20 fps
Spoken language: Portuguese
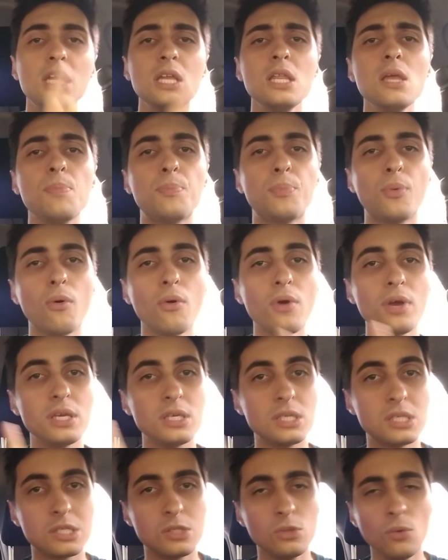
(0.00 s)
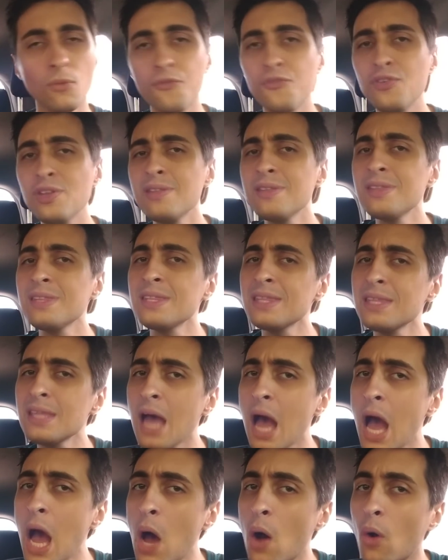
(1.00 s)
E depois, no
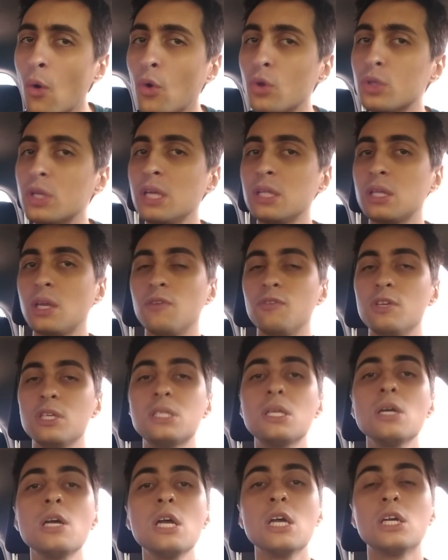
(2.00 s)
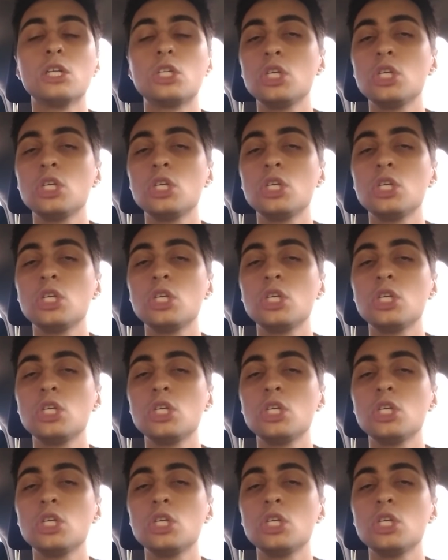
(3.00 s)
final da entrevista,